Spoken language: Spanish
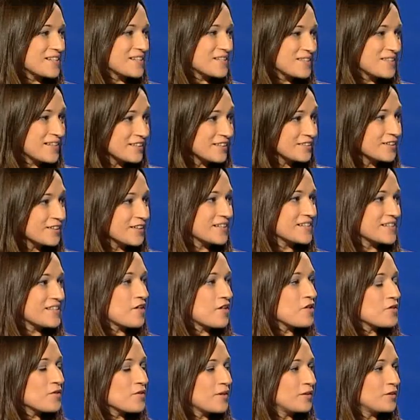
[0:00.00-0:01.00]
cierto que
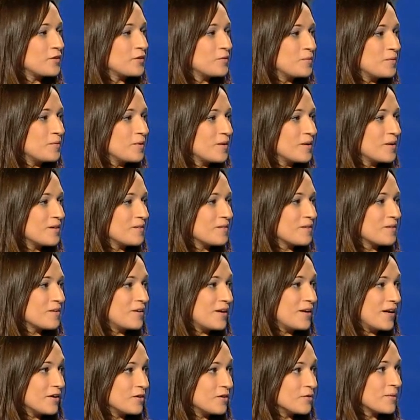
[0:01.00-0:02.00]
estado dudando un poco con
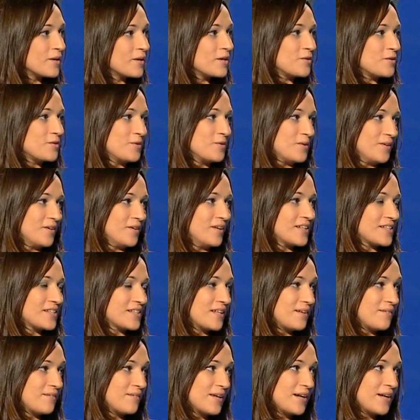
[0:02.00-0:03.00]
la número uno, que
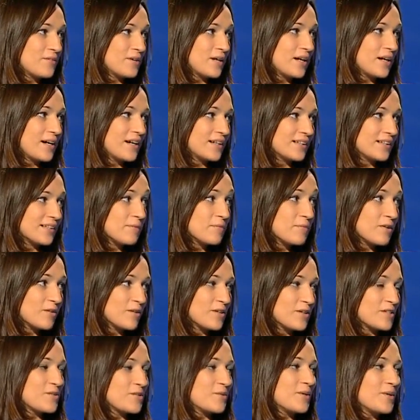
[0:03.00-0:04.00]
escribía una carta pero a
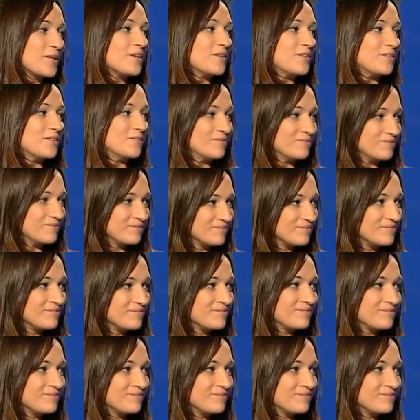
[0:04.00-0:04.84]
su hijo. Bueno,